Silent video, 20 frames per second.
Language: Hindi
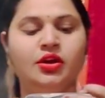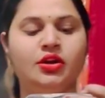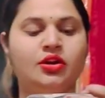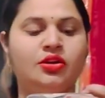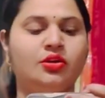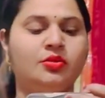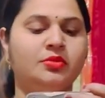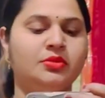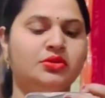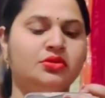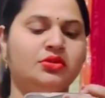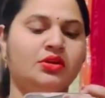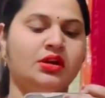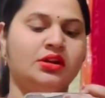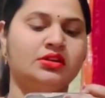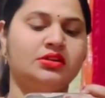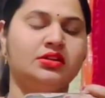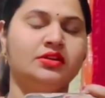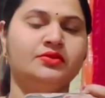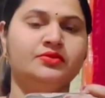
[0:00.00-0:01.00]
कि मैं थोड़ा
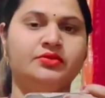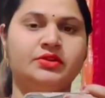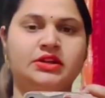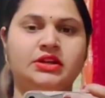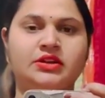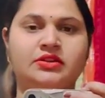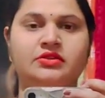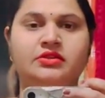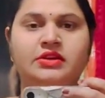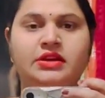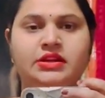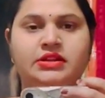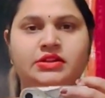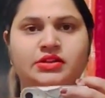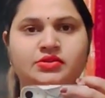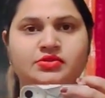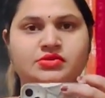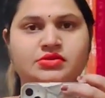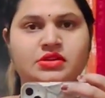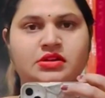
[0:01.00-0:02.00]
अनकम्फर्टेबल रहती
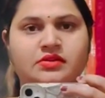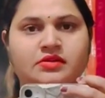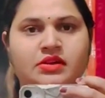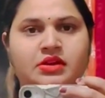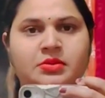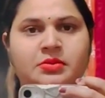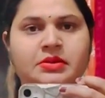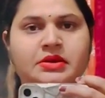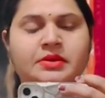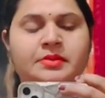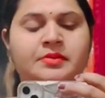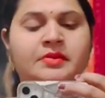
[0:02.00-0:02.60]
हूँ सलवार में